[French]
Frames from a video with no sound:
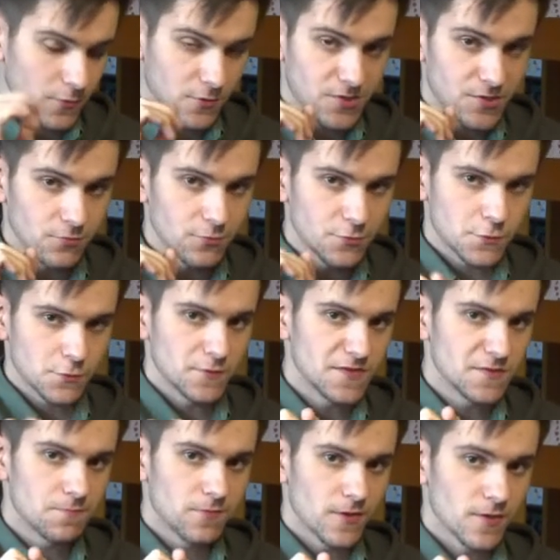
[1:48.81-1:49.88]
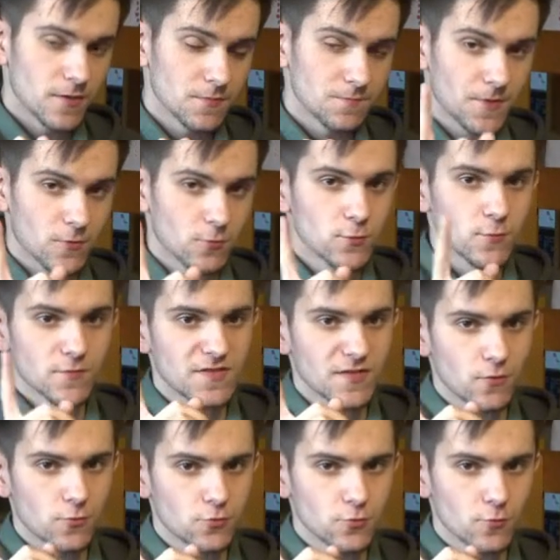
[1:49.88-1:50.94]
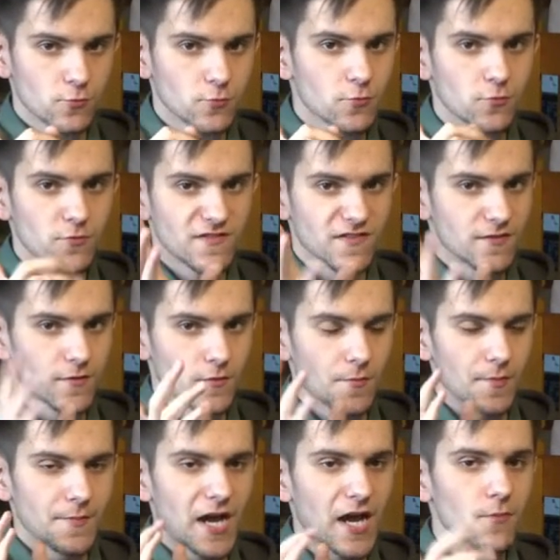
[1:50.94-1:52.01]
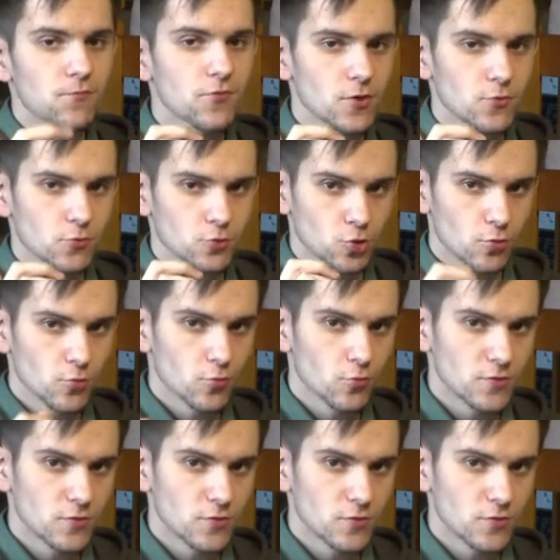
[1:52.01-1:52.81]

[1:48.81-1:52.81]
Donc il y a eu ce type là, par contre on s'est rendu compte que c'était quand même un poil dangereux.